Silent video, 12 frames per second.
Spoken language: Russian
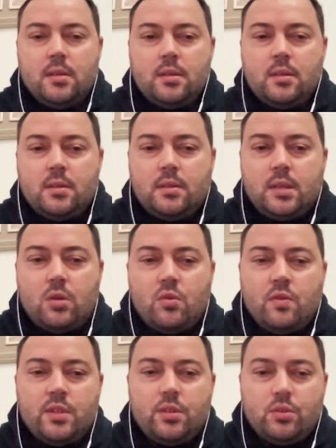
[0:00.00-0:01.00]
э,
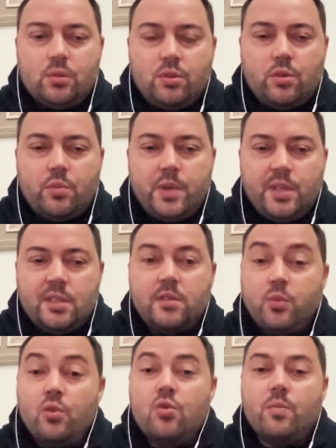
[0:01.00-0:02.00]
такого сюрприза
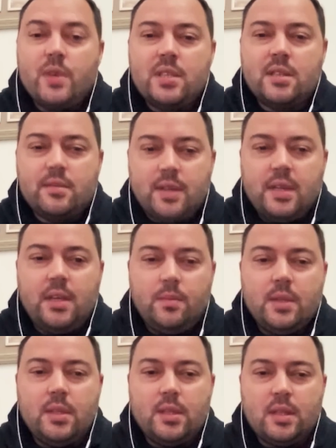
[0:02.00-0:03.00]
с боку Москвы
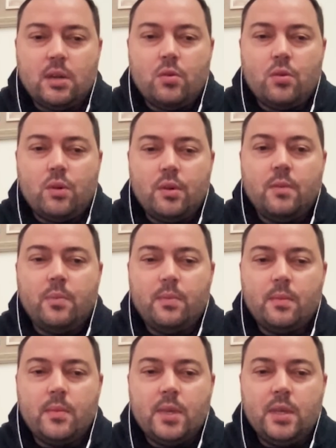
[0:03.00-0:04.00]
именно, такой
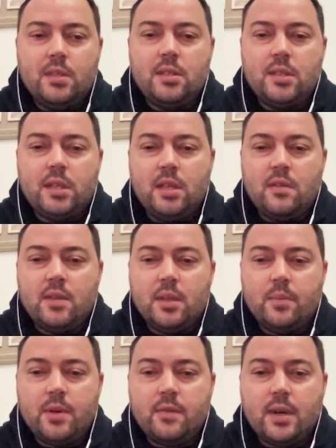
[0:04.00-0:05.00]

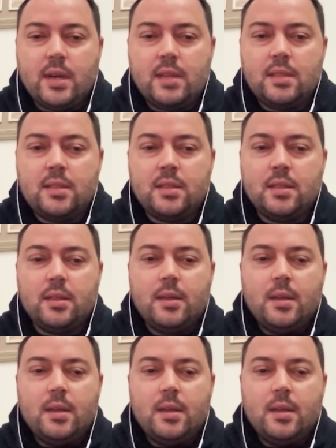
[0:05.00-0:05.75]
инсценированной провокации.